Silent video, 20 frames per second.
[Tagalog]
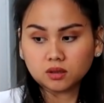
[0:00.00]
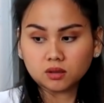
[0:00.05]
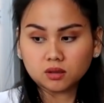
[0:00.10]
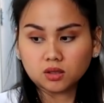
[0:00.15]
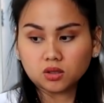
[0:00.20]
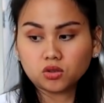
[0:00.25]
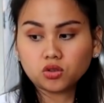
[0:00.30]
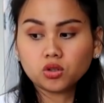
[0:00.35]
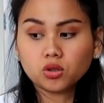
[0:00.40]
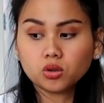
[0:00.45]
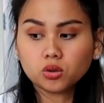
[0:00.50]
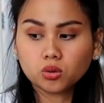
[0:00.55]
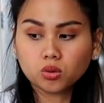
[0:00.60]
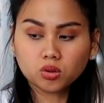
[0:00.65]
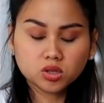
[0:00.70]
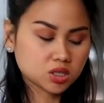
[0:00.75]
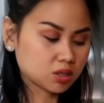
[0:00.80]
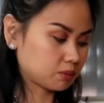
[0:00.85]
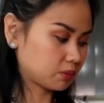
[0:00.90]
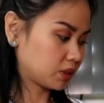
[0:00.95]
Yan, yung niluto
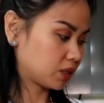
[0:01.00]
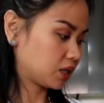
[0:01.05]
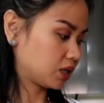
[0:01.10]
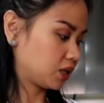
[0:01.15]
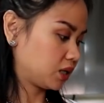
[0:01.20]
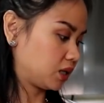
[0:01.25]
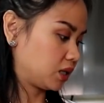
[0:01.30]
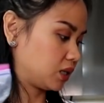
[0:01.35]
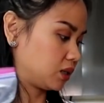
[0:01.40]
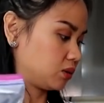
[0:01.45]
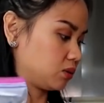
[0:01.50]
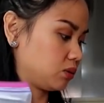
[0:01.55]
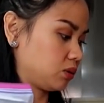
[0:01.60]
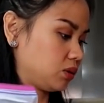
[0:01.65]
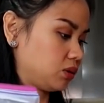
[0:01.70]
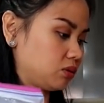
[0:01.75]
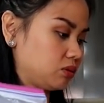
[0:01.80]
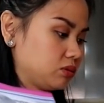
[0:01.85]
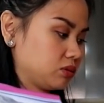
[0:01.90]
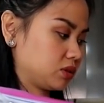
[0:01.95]
ko sa may, ano,
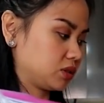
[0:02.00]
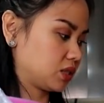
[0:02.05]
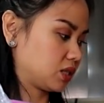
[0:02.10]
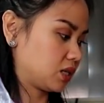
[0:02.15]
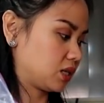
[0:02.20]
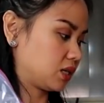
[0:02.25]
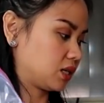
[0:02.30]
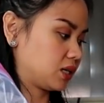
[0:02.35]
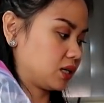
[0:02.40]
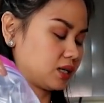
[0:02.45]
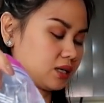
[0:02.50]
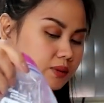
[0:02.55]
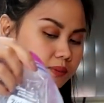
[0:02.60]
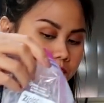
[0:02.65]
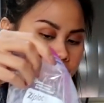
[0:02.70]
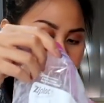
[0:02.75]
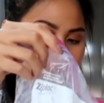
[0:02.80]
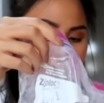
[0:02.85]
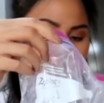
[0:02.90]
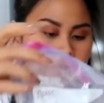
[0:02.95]
yung sa
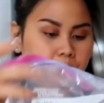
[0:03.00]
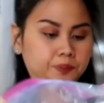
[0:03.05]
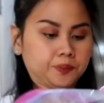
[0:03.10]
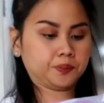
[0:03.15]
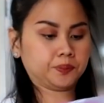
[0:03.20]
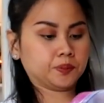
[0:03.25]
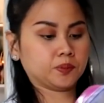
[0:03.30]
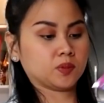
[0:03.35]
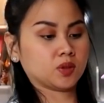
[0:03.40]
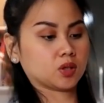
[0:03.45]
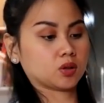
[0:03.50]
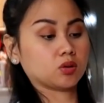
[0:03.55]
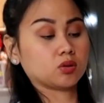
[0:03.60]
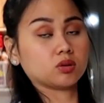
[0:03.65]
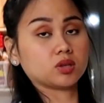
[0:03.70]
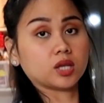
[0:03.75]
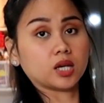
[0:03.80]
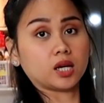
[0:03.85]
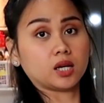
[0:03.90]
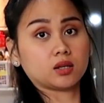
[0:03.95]

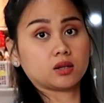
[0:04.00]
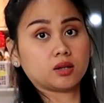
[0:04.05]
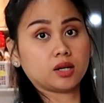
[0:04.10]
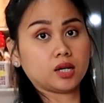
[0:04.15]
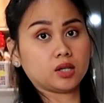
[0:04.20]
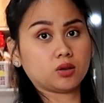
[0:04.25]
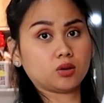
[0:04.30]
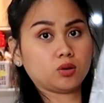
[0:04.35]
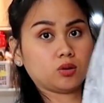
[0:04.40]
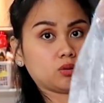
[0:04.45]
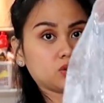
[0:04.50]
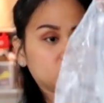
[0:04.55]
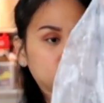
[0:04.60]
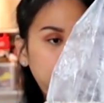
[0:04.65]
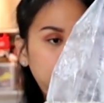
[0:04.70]
container. Ito yung